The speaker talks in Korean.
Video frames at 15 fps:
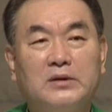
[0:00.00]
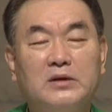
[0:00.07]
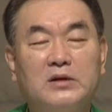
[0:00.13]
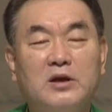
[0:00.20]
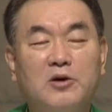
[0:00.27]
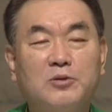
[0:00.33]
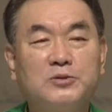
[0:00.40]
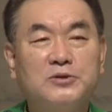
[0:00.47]

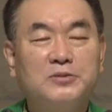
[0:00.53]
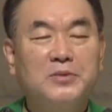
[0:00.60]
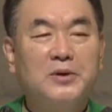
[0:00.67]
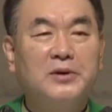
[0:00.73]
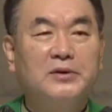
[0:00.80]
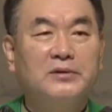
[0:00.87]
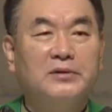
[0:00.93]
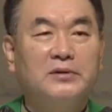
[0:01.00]
이게
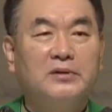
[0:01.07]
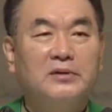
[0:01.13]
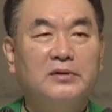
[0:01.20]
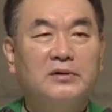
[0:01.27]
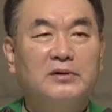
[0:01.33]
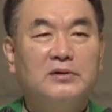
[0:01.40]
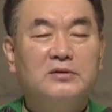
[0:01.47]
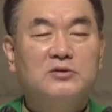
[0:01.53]
없으면
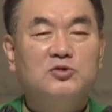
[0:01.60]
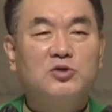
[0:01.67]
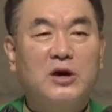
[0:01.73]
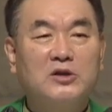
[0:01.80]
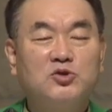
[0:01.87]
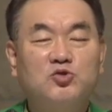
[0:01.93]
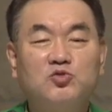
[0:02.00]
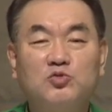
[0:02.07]

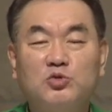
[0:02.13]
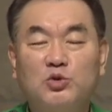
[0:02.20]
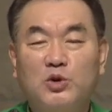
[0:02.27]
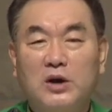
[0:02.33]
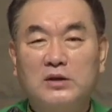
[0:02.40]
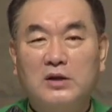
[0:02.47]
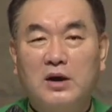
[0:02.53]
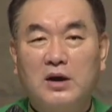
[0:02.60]

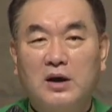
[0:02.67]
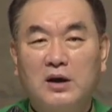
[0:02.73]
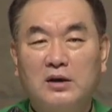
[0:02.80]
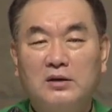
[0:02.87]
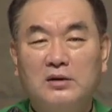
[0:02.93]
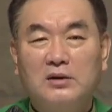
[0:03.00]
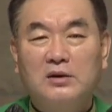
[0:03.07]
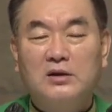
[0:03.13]

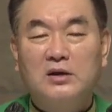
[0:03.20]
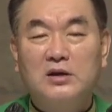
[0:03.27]
좌충우돌하다가